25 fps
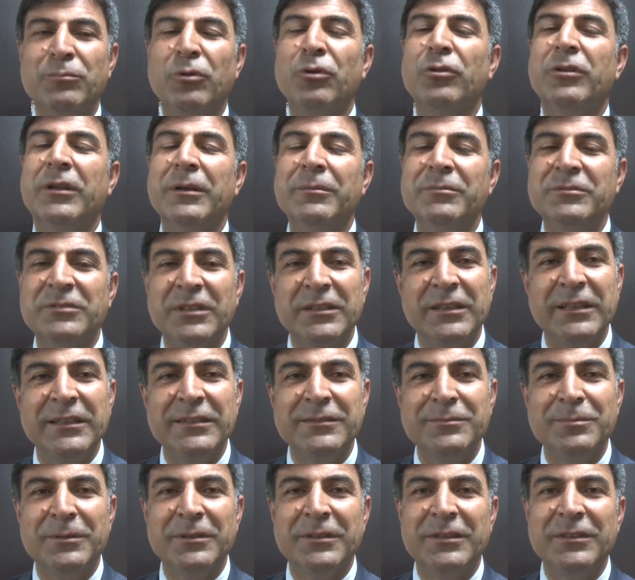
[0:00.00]
bölgemize de
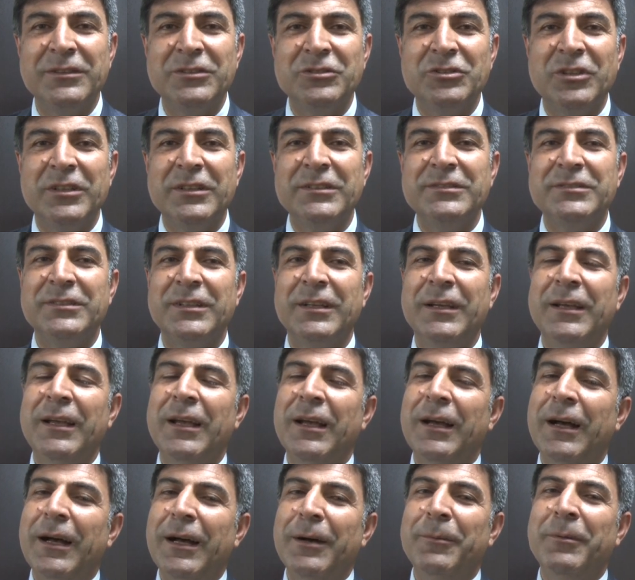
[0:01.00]
hizmet edeceğiz.
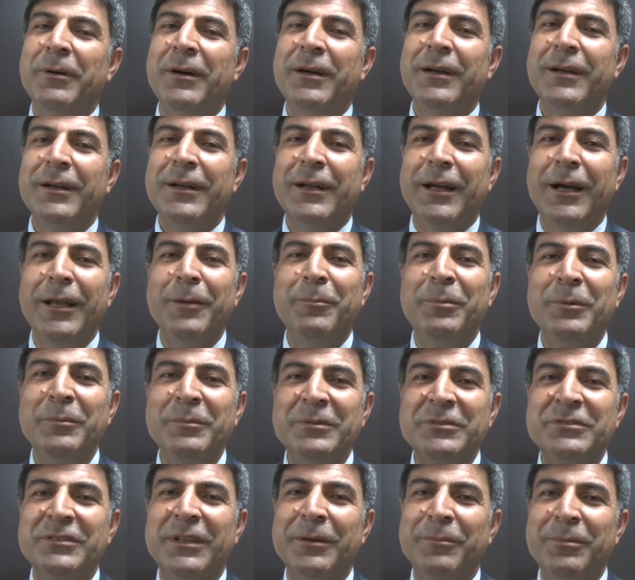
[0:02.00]
Ama
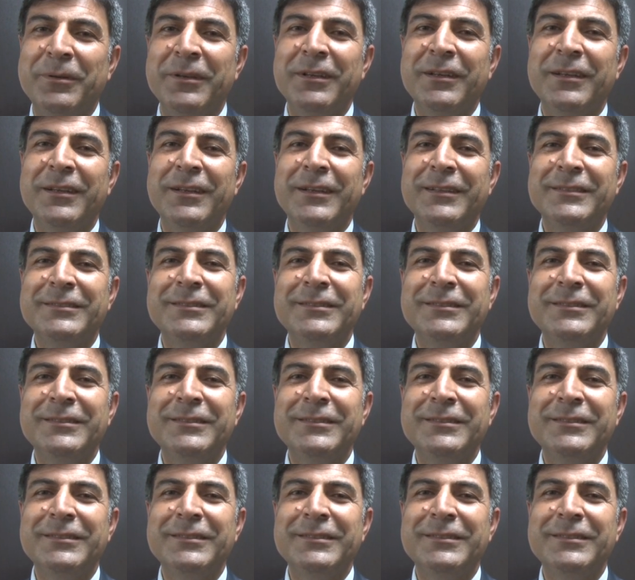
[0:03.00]
kalbimiz tabii